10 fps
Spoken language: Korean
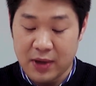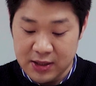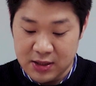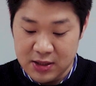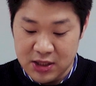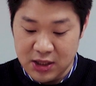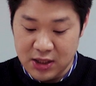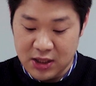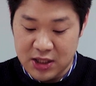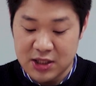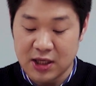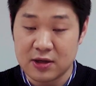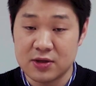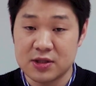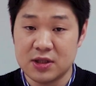반드시
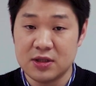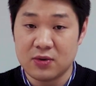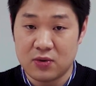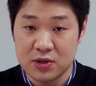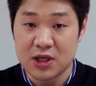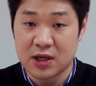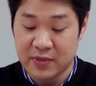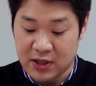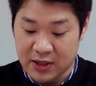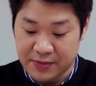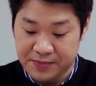기재할 것을 권장합니다.